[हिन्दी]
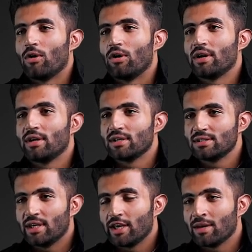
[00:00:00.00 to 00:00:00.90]
और
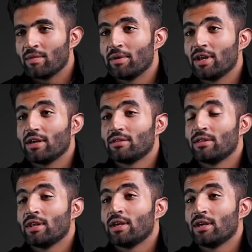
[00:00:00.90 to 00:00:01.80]
जहन में मेरे
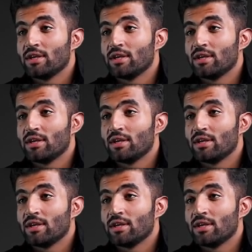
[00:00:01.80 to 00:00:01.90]
इतने